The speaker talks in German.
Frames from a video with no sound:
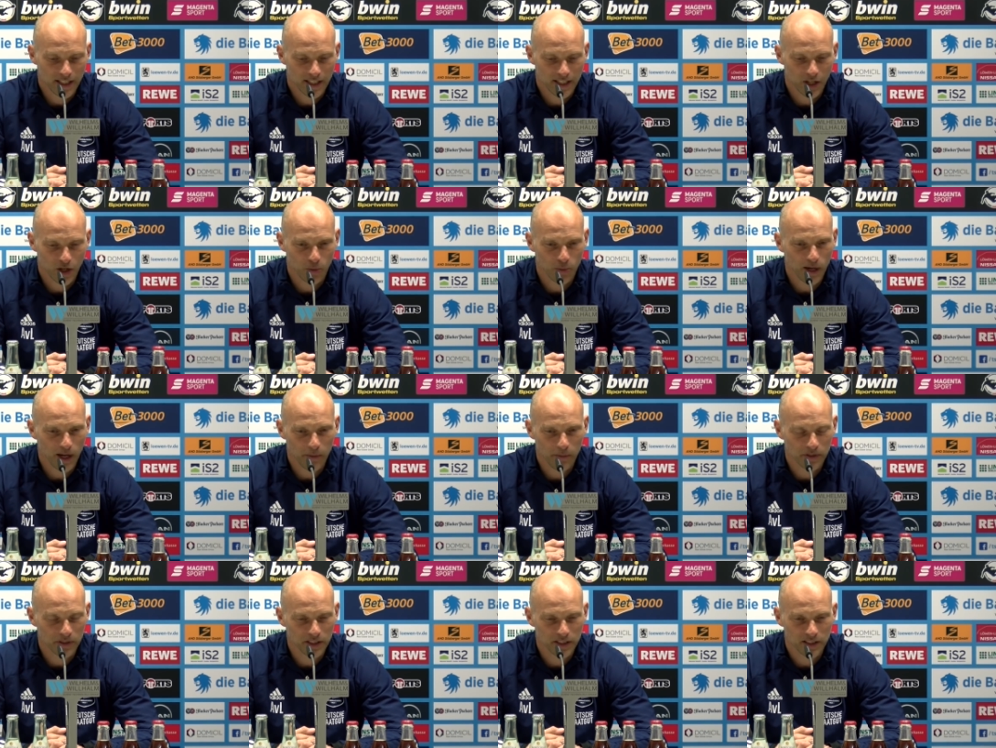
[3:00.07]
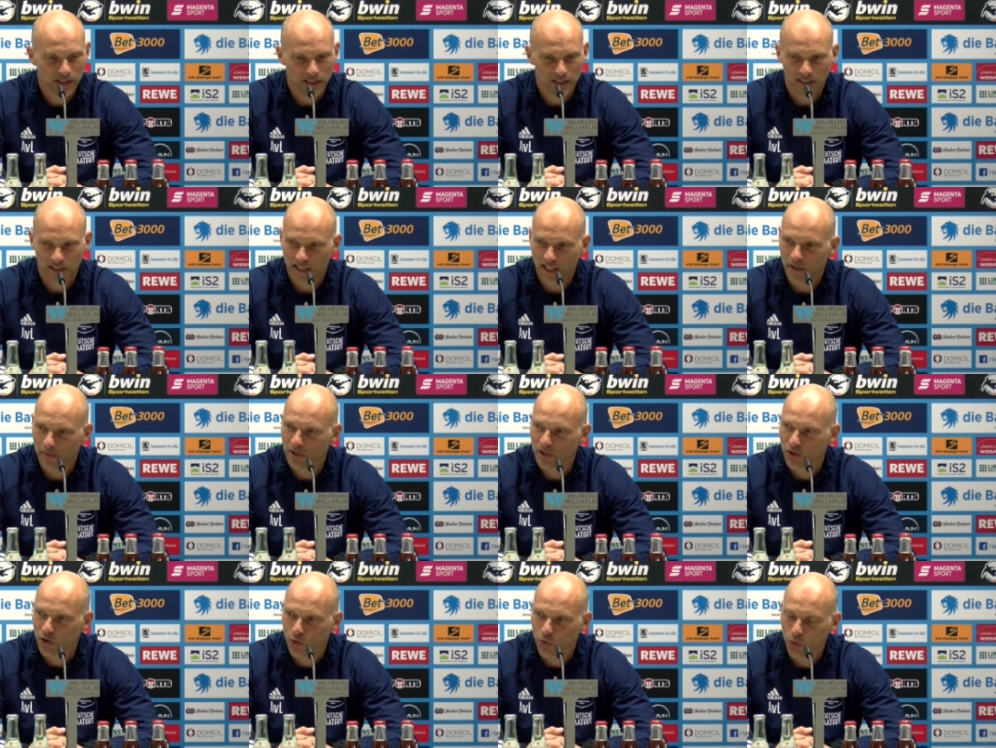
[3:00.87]
glaube aber nicht, dass es
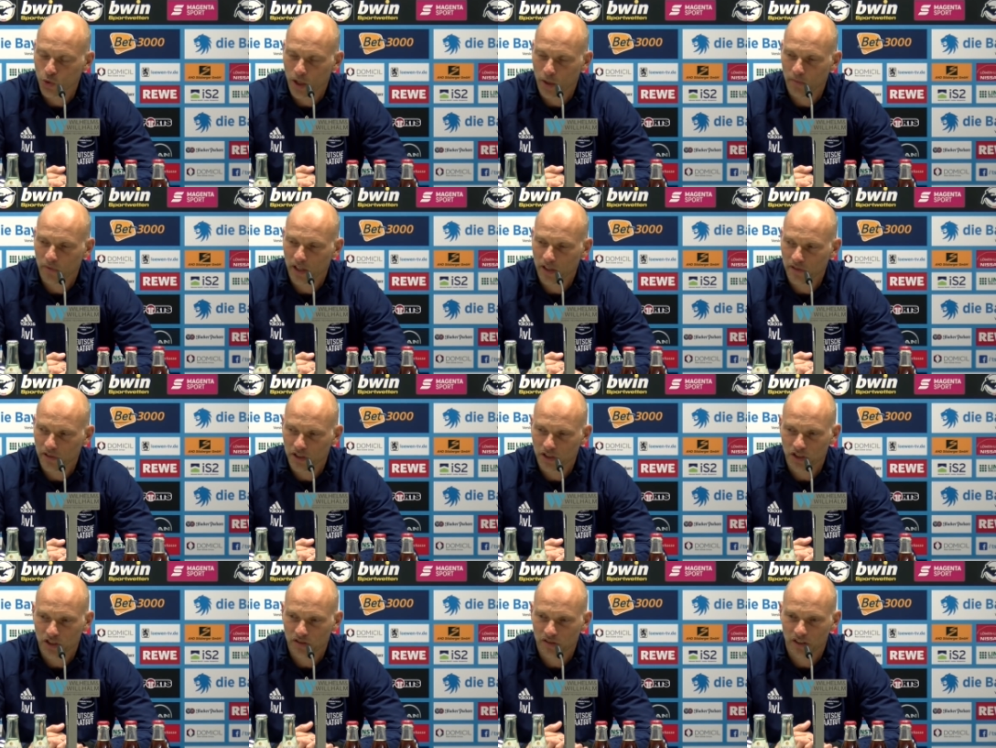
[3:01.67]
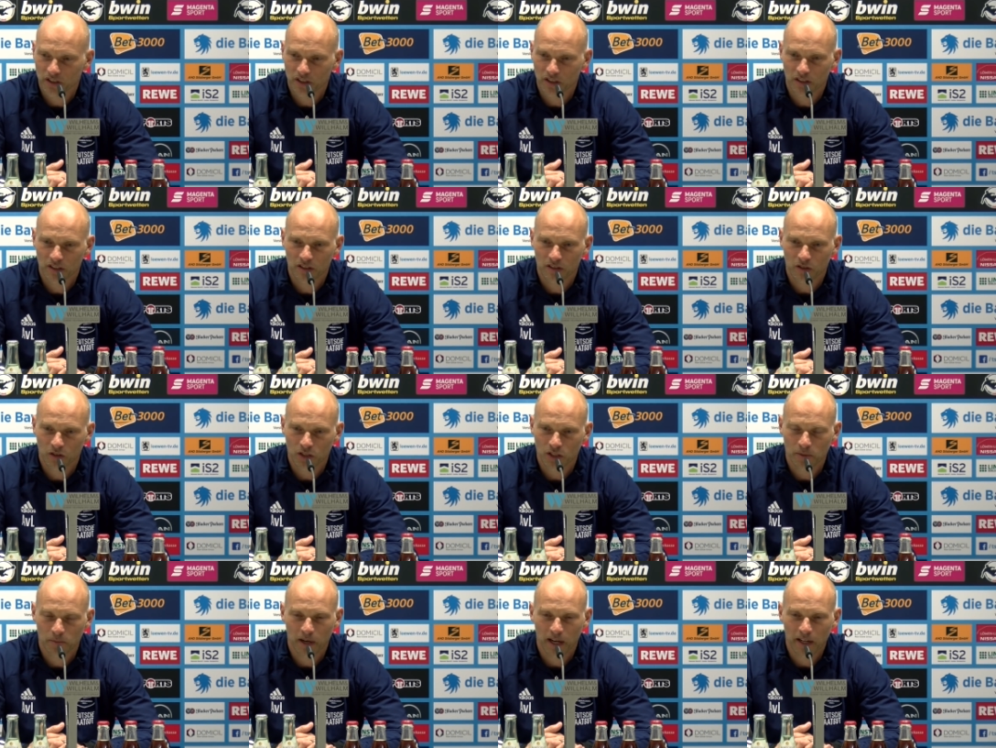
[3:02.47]
damit zu tun hat, weil wir es äh,
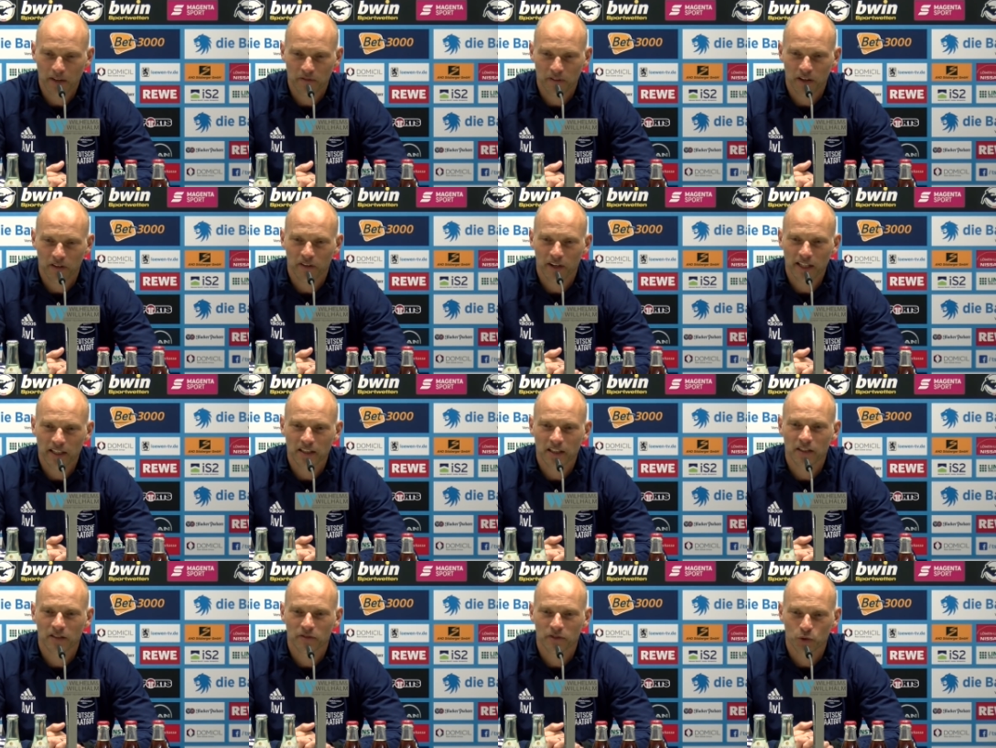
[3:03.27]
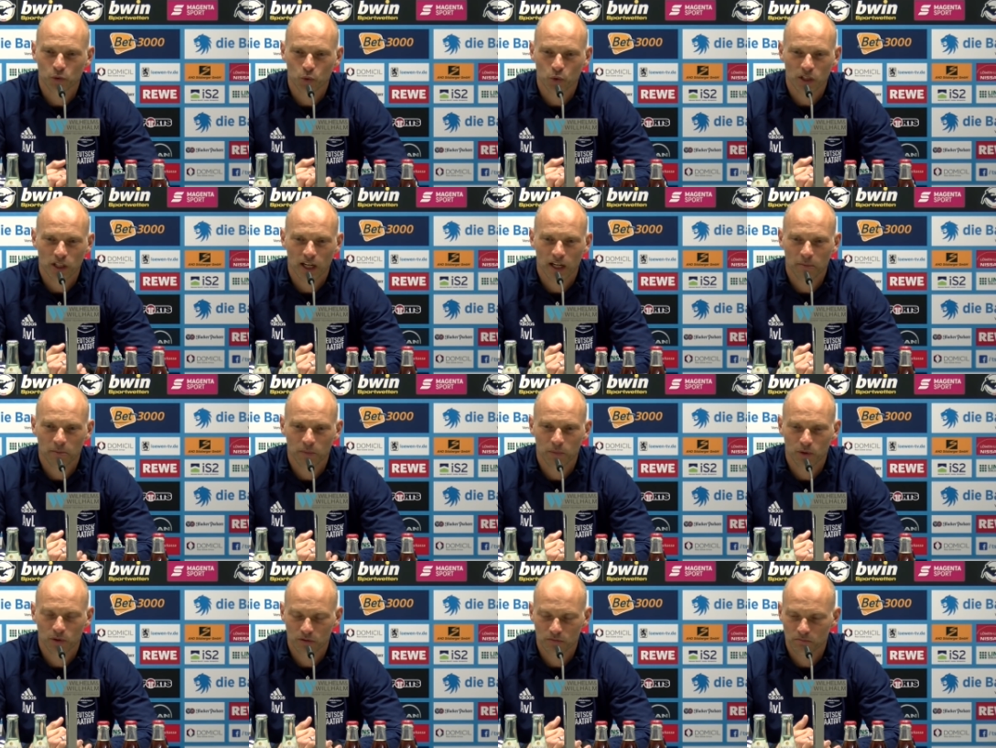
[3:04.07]
trotzdem einfach weiterhin versucht
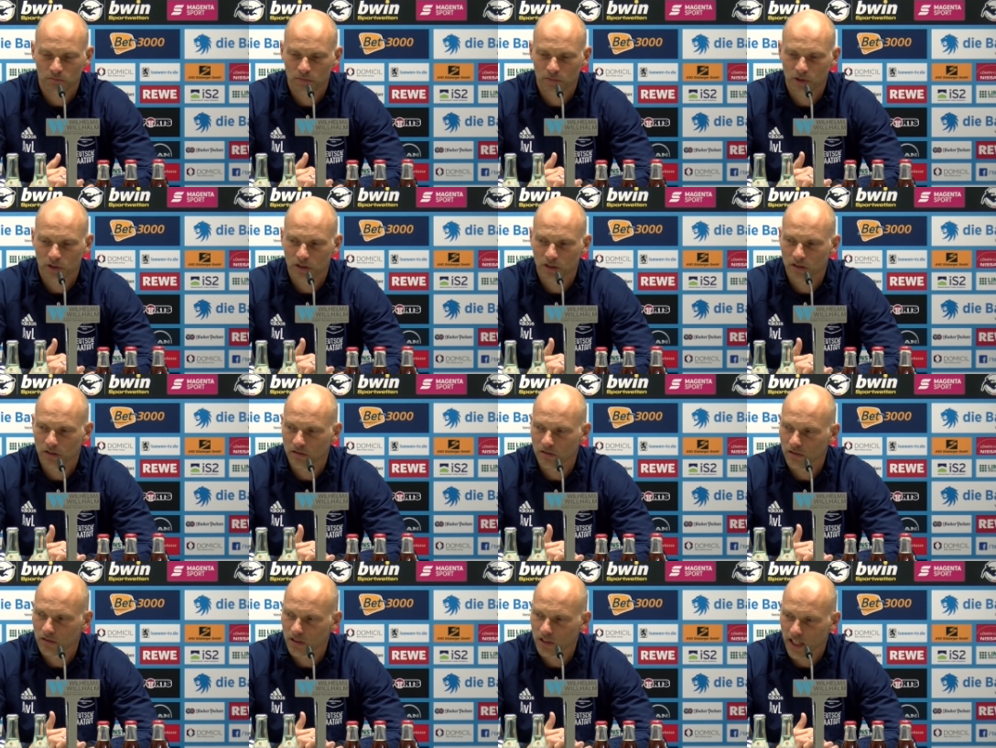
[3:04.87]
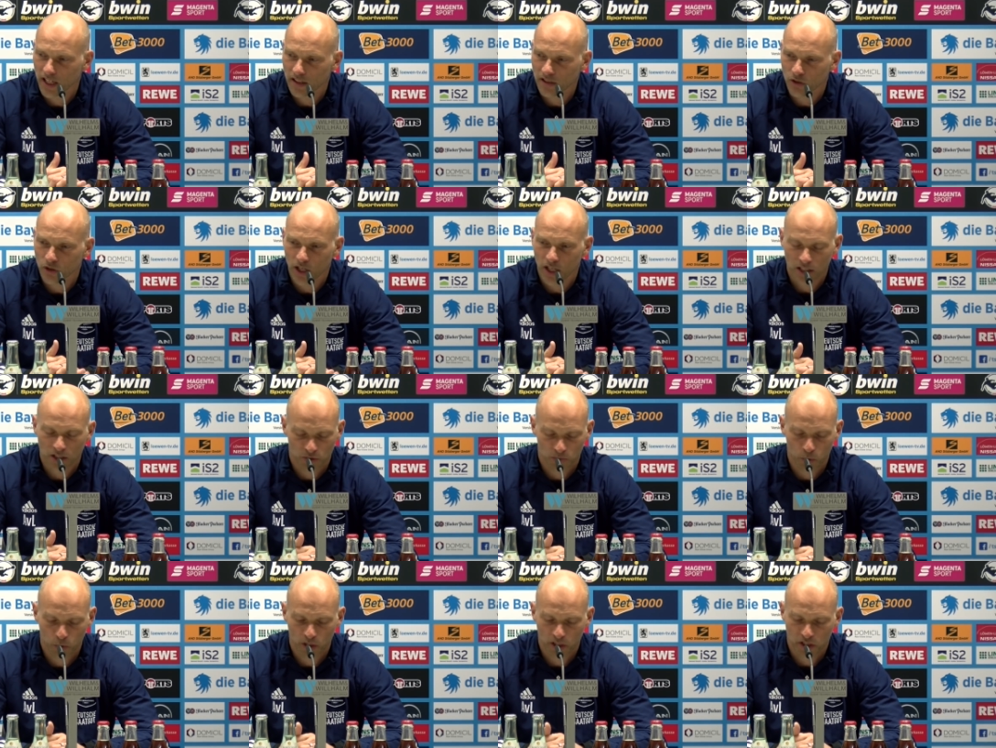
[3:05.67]
haben, um äh, ja noch
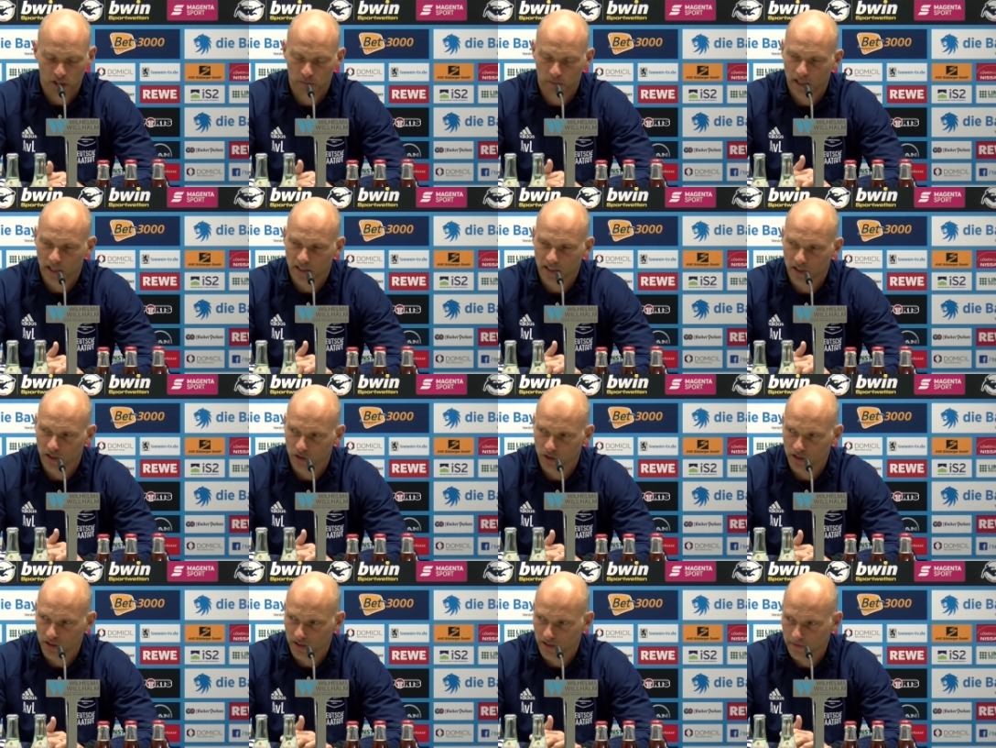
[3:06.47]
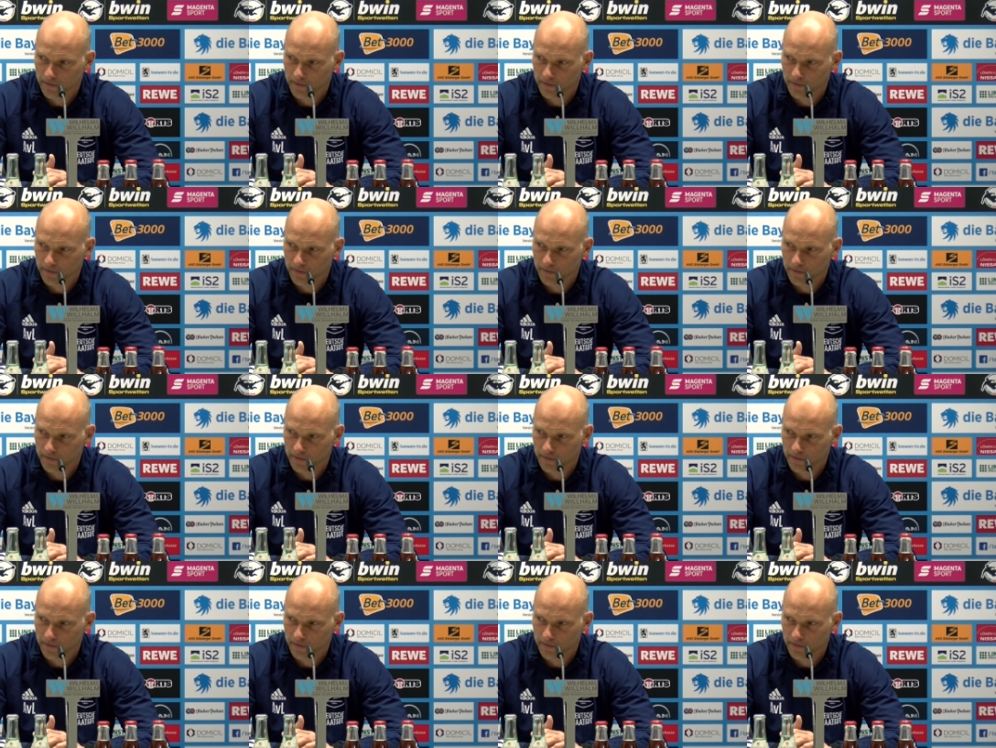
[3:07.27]
alles möglich zu machen erneut.